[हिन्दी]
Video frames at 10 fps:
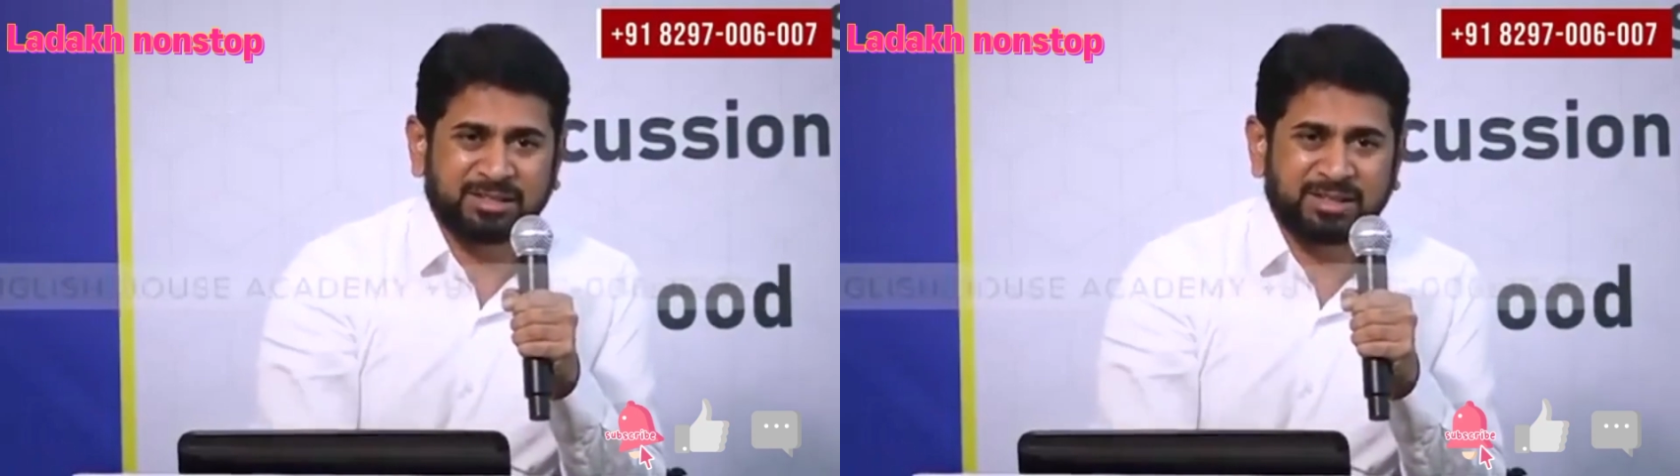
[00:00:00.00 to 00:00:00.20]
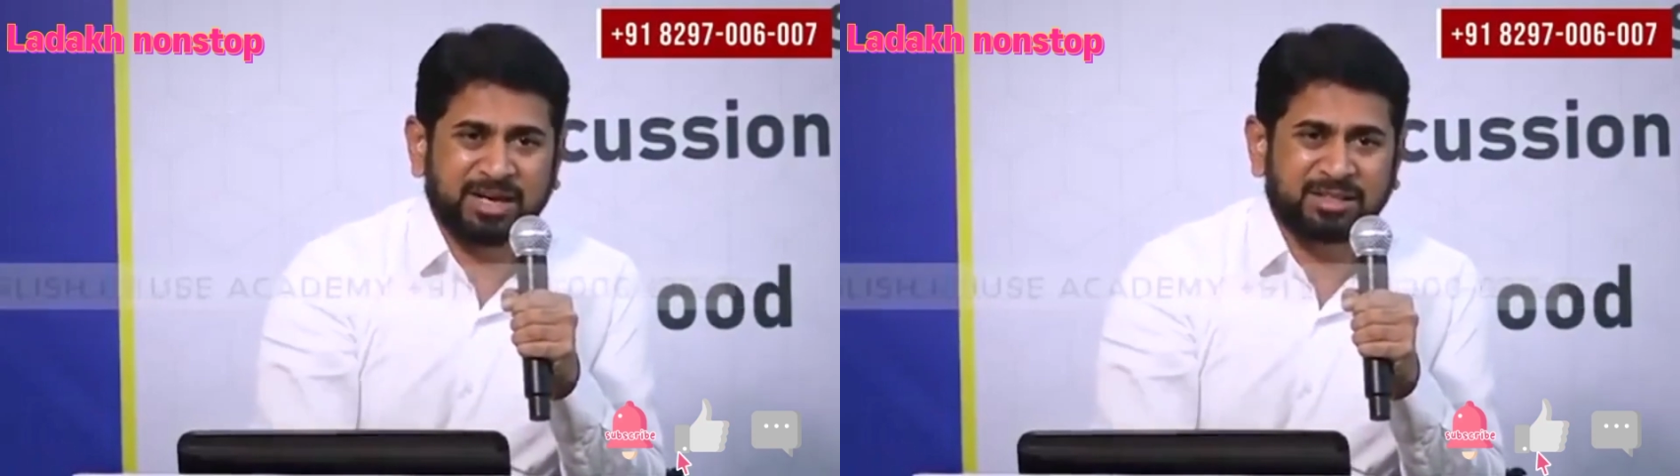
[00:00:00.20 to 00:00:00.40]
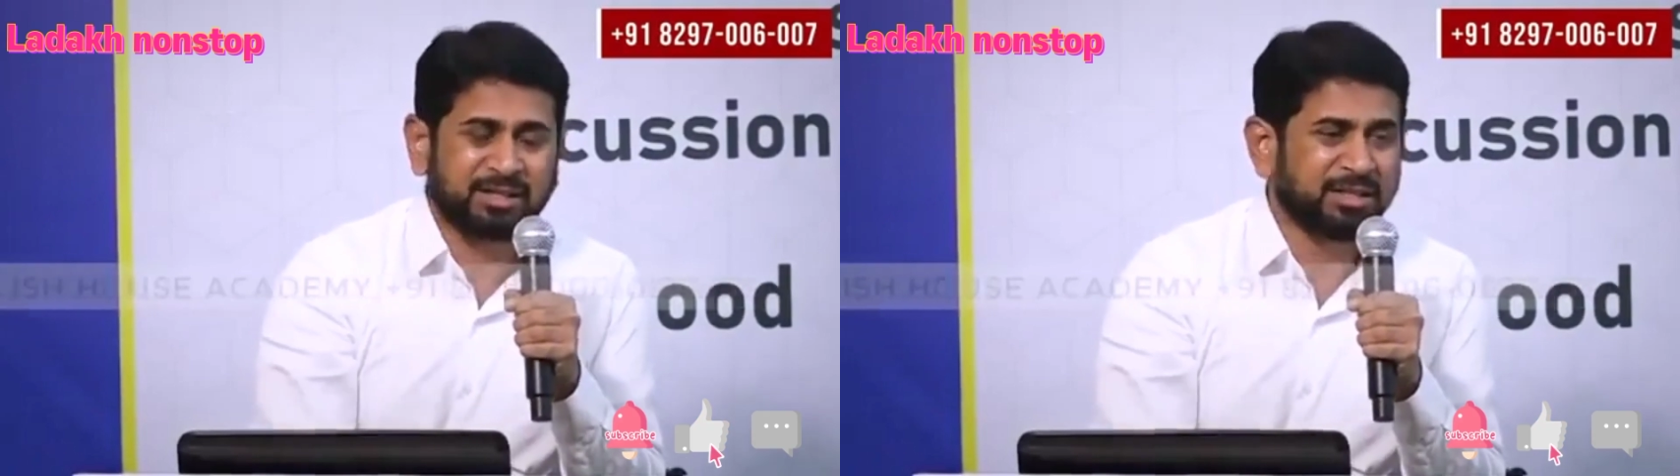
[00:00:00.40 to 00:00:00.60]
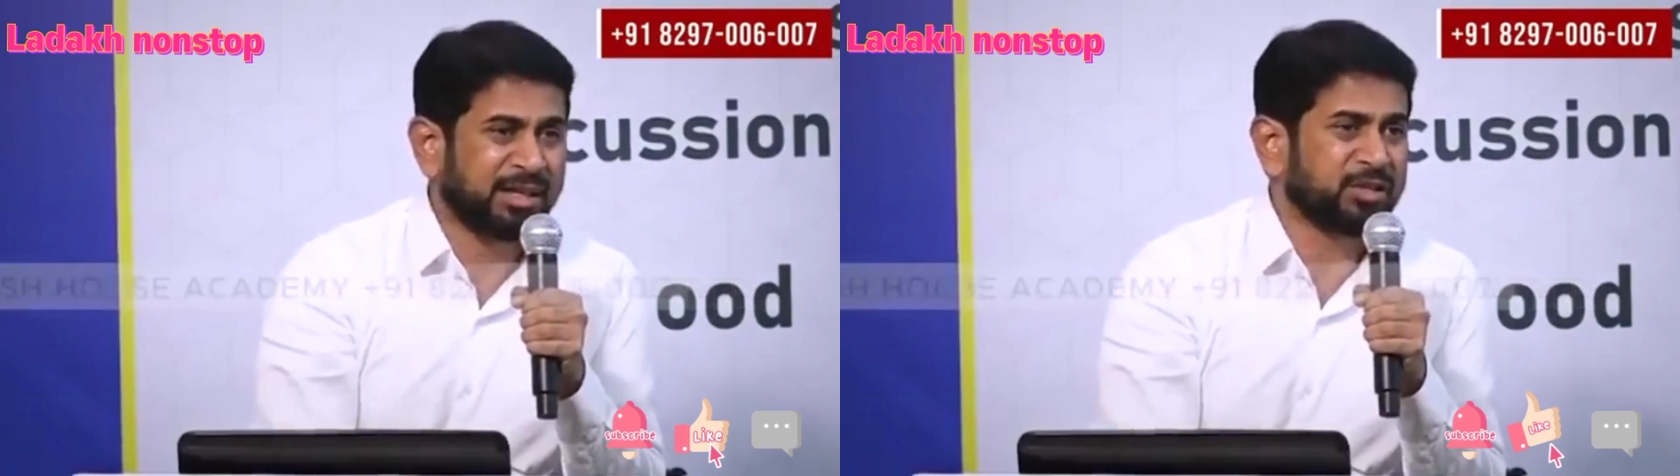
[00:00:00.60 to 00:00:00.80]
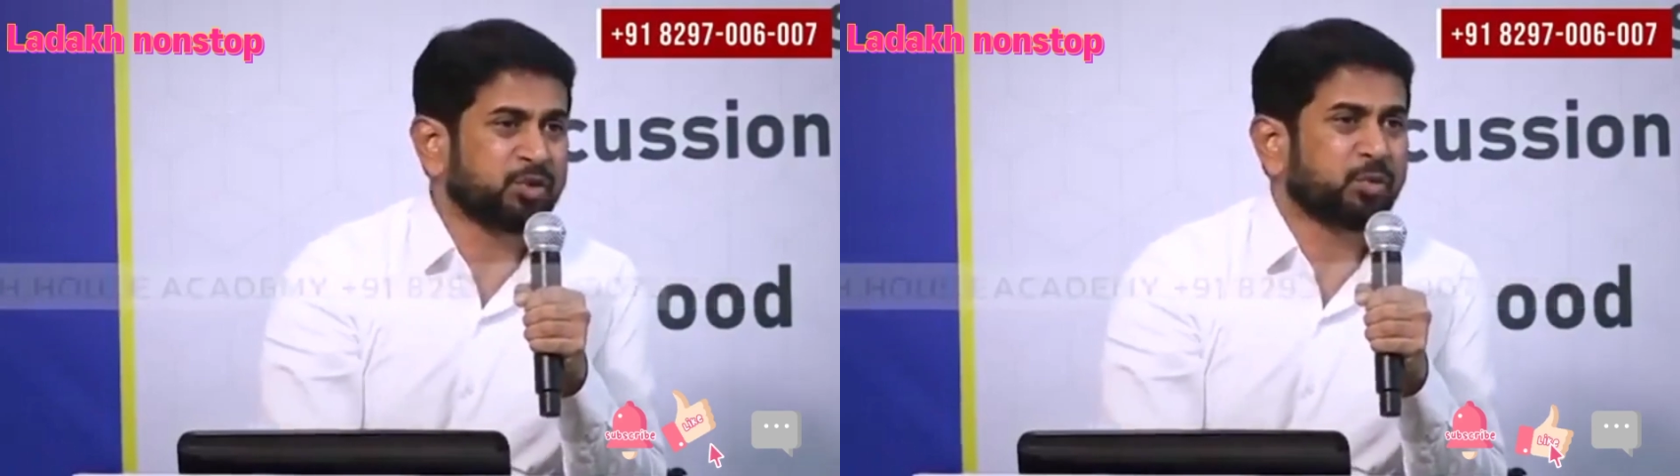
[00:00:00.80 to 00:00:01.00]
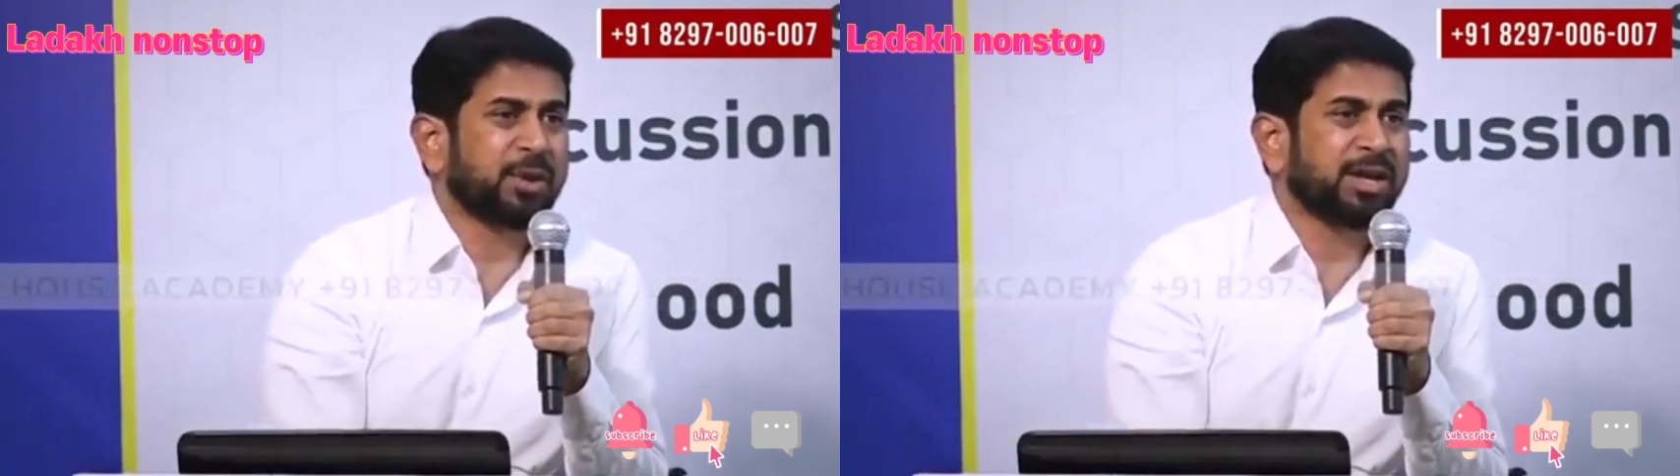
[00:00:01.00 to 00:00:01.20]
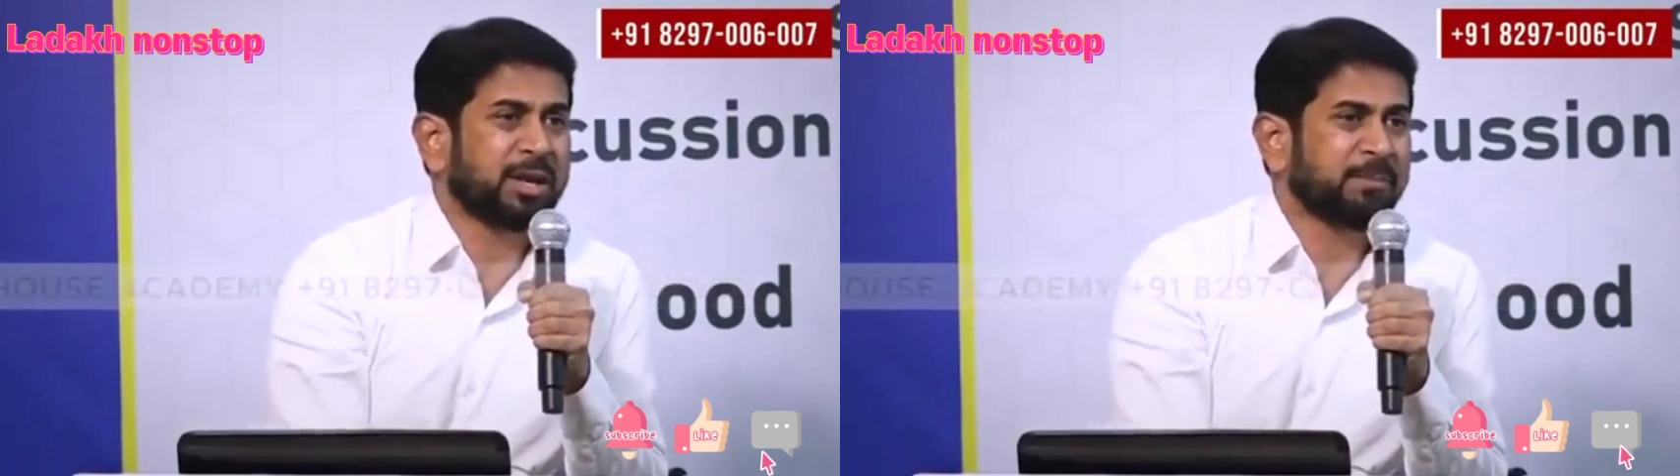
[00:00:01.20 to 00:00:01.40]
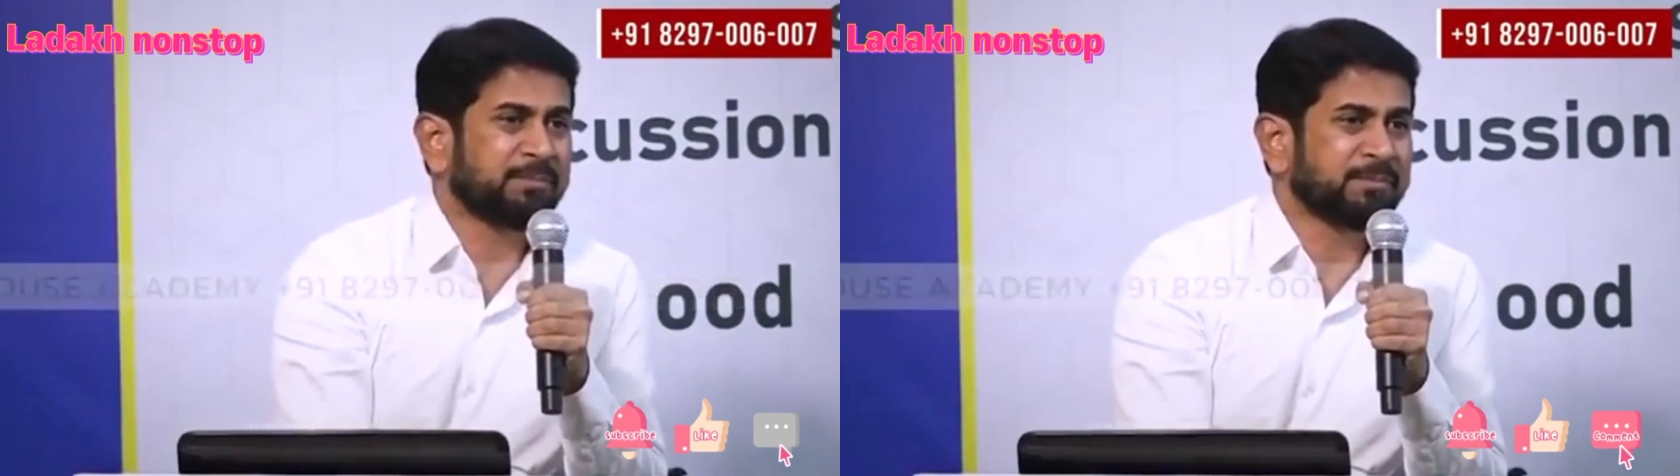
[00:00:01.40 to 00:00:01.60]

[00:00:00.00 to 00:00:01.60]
नाइट एंड यू वेक अप